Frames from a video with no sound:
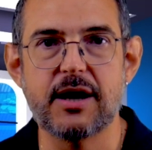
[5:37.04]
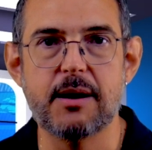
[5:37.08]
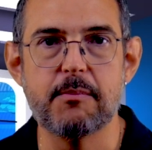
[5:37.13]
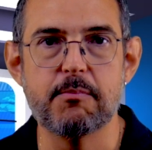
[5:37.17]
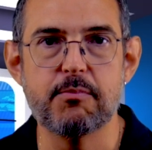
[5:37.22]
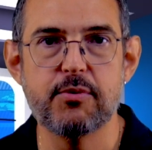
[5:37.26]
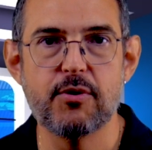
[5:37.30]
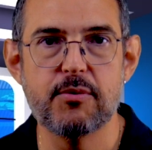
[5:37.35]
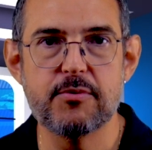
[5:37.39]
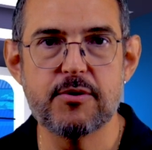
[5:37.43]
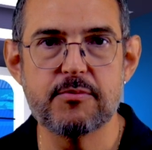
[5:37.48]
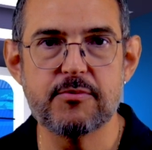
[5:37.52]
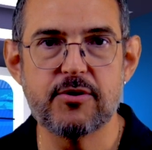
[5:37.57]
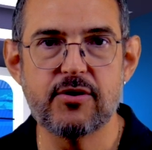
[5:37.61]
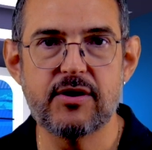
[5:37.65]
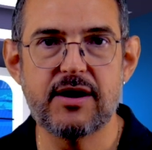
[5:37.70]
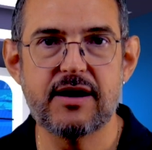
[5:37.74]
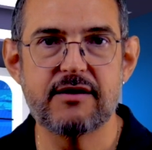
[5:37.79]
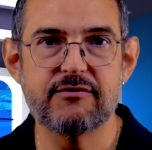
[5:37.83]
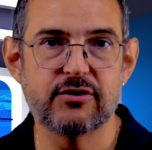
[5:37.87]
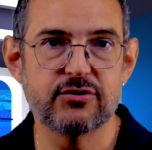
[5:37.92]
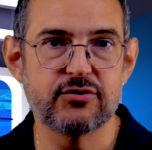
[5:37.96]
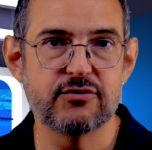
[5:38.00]
un bon
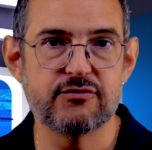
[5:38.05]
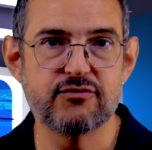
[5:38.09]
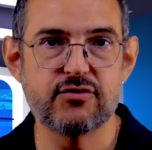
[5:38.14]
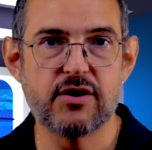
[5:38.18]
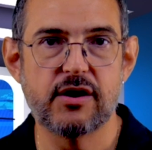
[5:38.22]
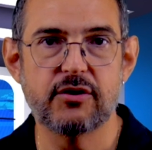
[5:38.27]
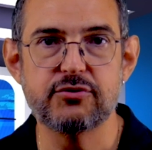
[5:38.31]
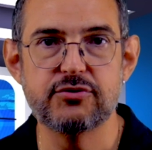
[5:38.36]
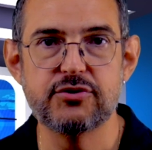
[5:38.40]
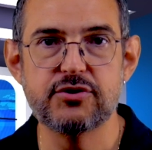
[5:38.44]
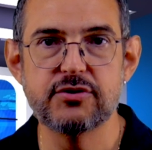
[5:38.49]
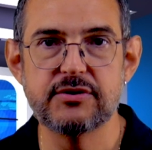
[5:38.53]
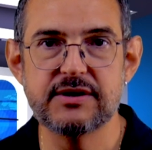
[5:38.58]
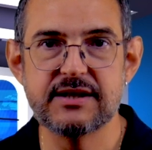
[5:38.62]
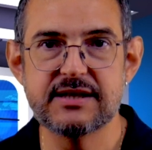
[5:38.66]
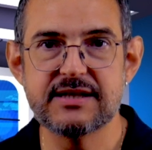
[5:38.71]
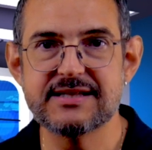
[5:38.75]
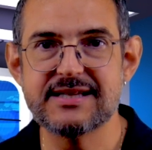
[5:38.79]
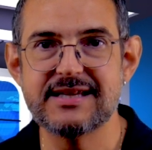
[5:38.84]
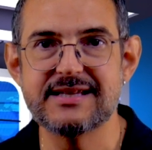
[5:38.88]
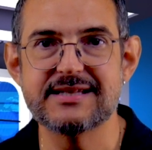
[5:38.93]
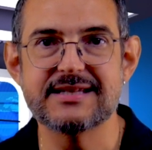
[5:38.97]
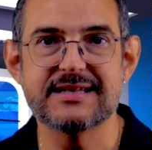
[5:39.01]
moment avant de voir une
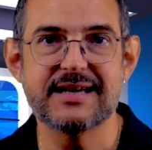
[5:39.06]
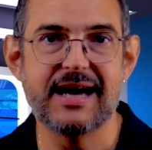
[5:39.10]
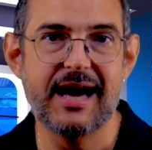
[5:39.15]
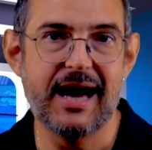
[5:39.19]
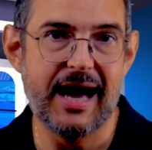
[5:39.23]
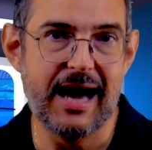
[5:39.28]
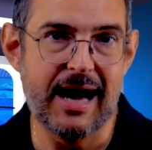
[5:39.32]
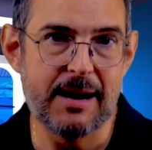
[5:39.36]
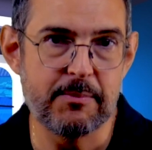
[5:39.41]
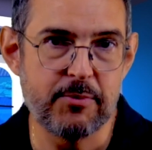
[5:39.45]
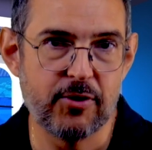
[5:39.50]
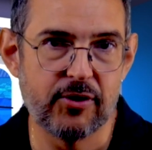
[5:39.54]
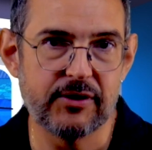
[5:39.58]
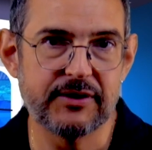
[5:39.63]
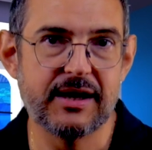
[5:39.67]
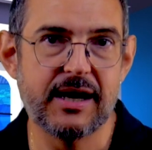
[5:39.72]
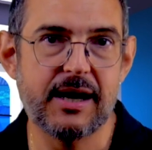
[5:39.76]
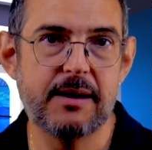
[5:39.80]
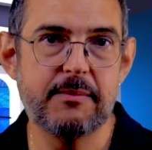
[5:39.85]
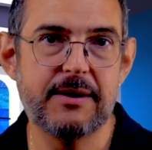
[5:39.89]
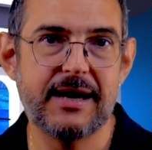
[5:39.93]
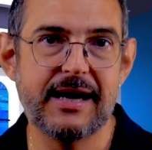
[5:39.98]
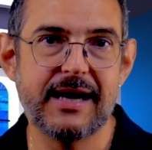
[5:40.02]
Ioniq 6
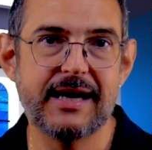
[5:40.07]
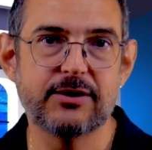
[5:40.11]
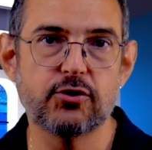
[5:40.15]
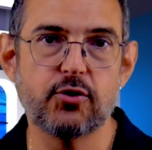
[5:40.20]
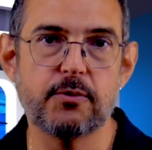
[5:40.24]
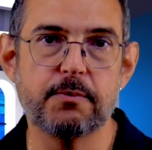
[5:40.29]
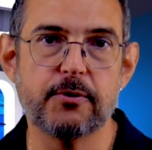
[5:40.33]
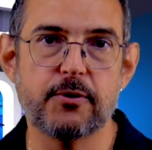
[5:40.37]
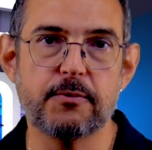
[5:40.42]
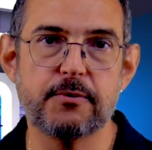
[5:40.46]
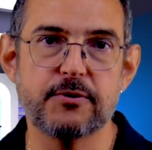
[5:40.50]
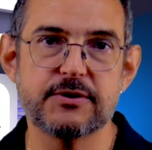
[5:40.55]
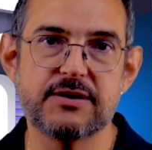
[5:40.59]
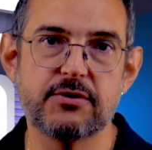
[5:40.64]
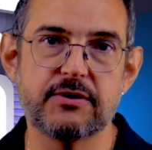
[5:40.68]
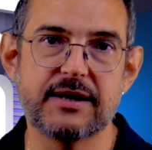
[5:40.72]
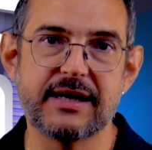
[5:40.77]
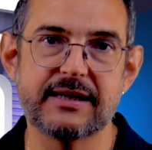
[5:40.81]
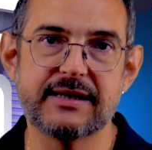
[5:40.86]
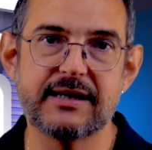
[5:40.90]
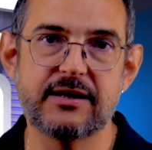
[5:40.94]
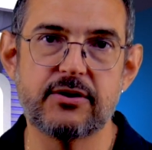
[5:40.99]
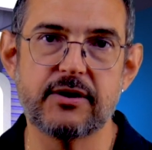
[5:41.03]
abordable être proposée au
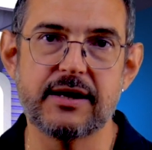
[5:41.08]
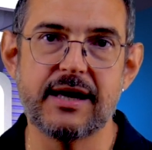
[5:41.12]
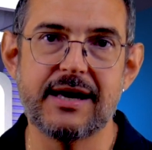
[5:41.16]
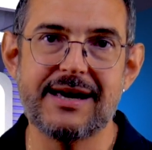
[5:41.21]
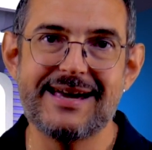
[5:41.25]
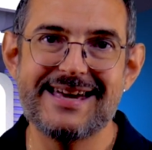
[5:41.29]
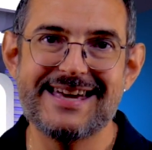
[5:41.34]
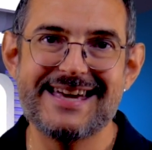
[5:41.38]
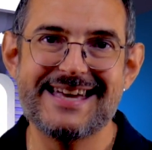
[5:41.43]
catalogue,